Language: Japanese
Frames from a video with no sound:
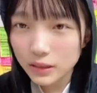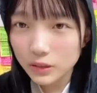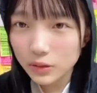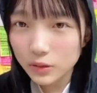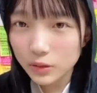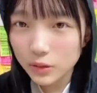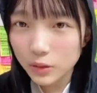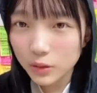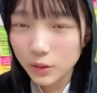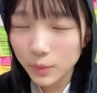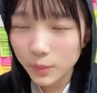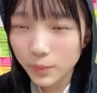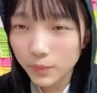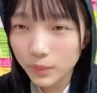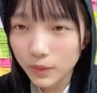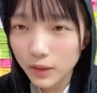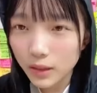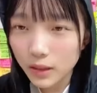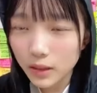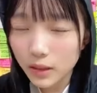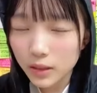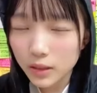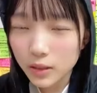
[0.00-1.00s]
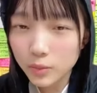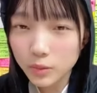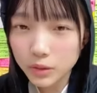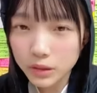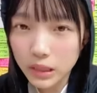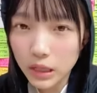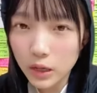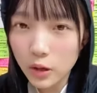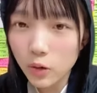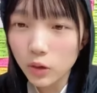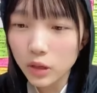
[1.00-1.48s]
そうでも
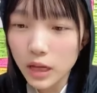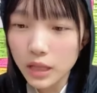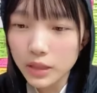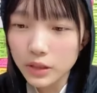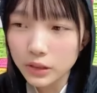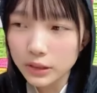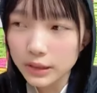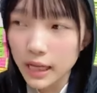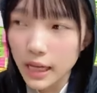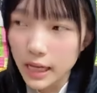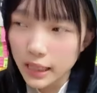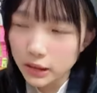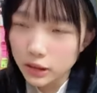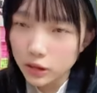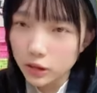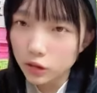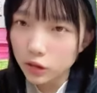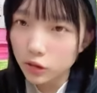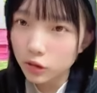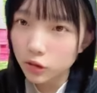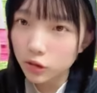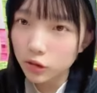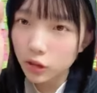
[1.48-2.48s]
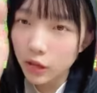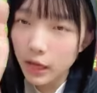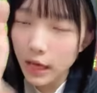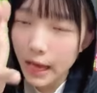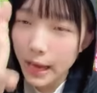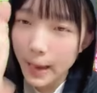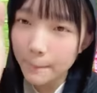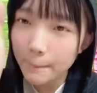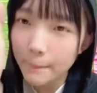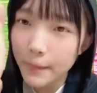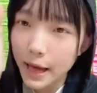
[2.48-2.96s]
さ他のさその
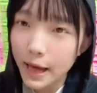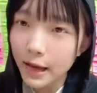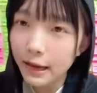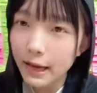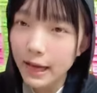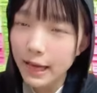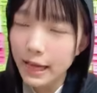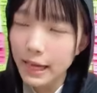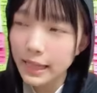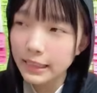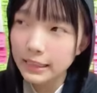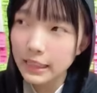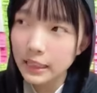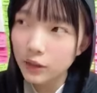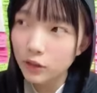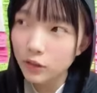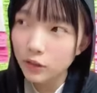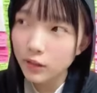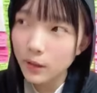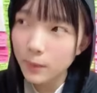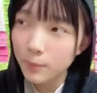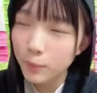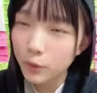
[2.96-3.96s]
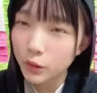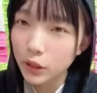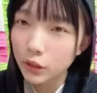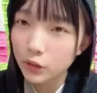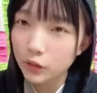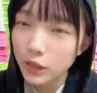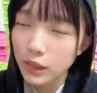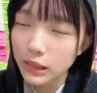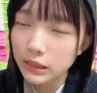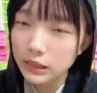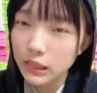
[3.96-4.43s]
ハンバーガー屋さんとか
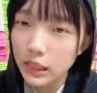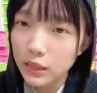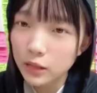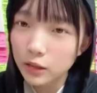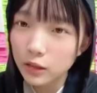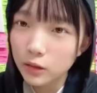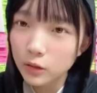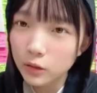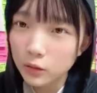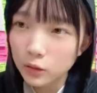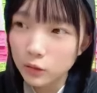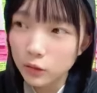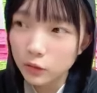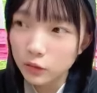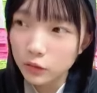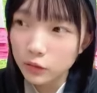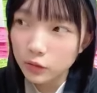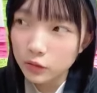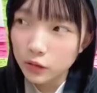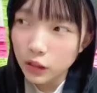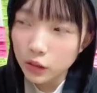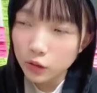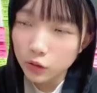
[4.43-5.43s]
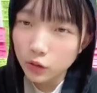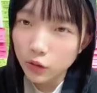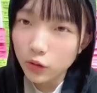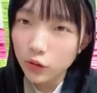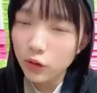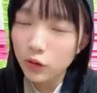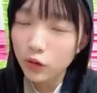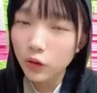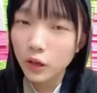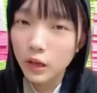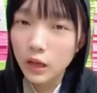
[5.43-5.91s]
ポテト屋さんだ
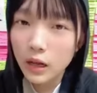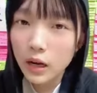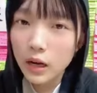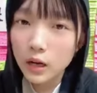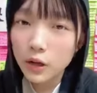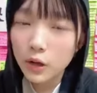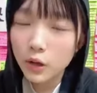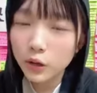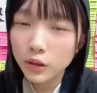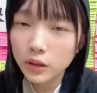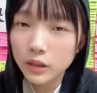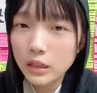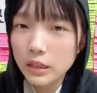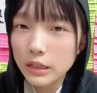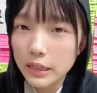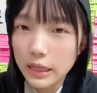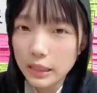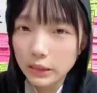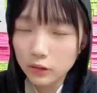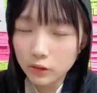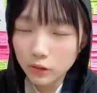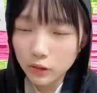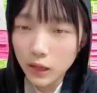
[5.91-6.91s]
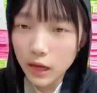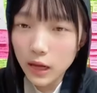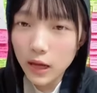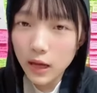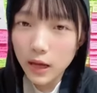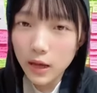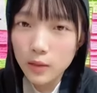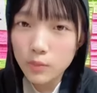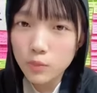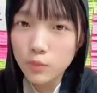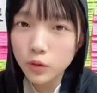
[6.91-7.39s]
と、ロッテリアと
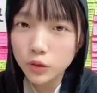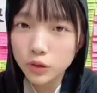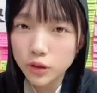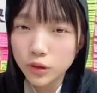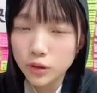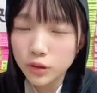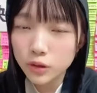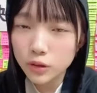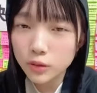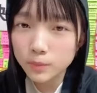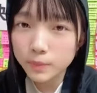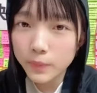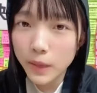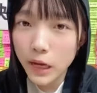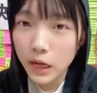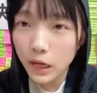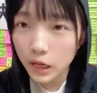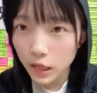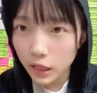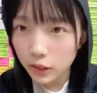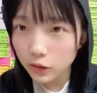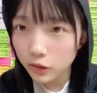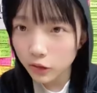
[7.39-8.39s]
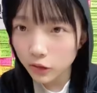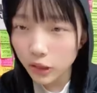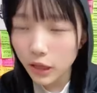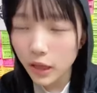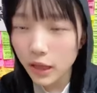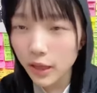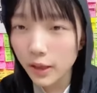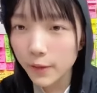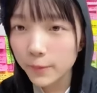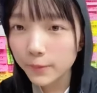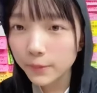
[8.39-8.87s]
か、モスバーガーと
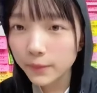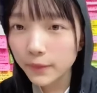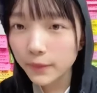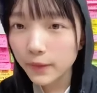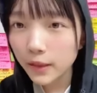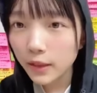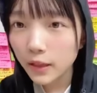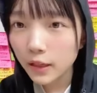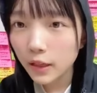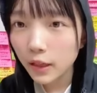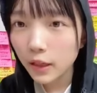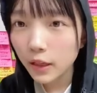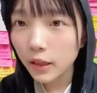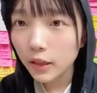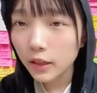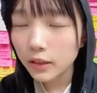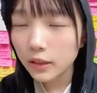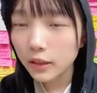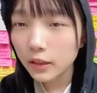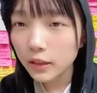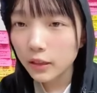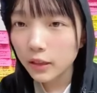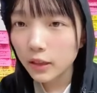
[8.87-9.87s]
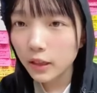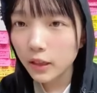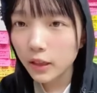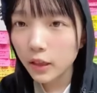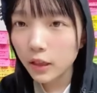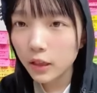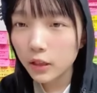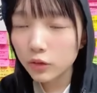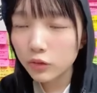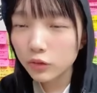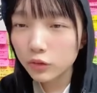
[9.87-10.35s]
か、
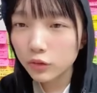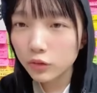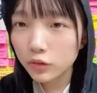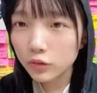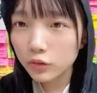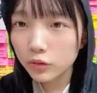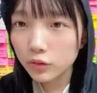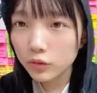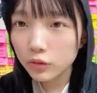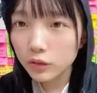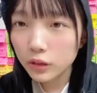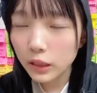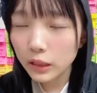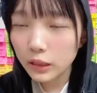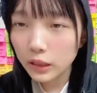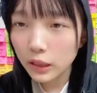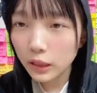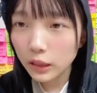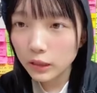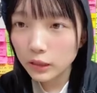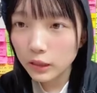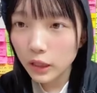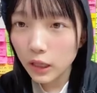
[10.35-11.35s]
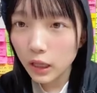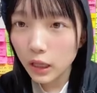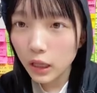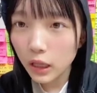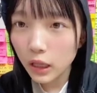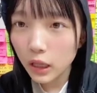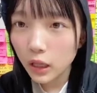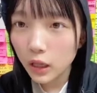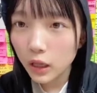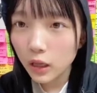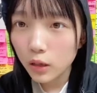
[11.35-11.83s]
あのー、なんだっ
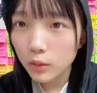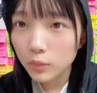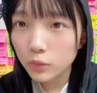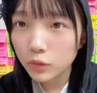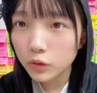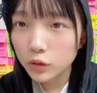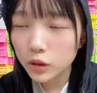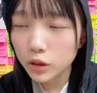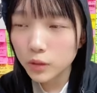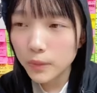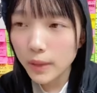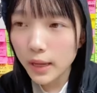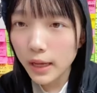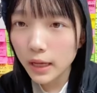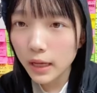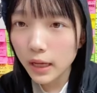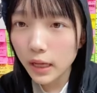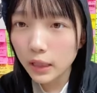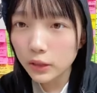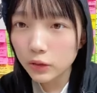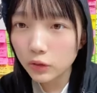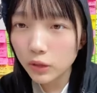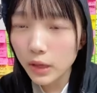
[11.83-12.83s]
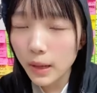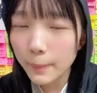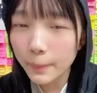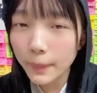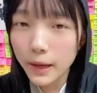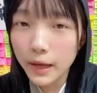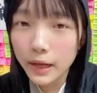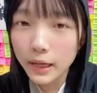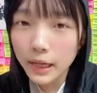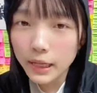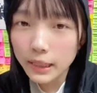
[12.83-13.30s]
け、モスバーガーとか、
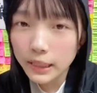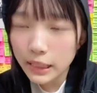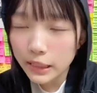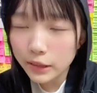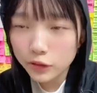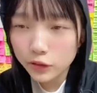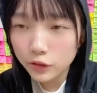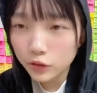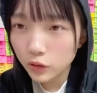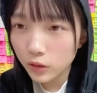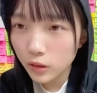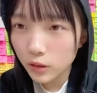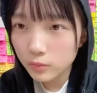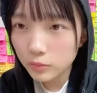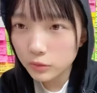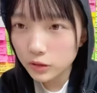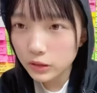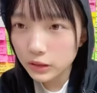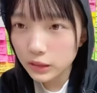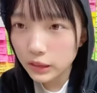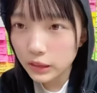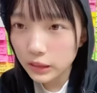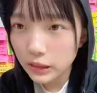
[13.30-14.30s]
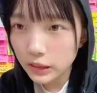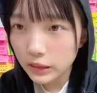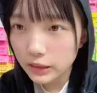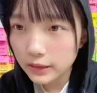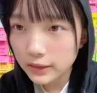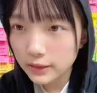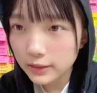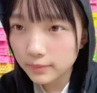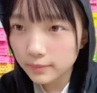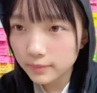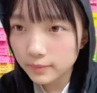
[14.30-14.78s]
バーガーキングとかも好きです。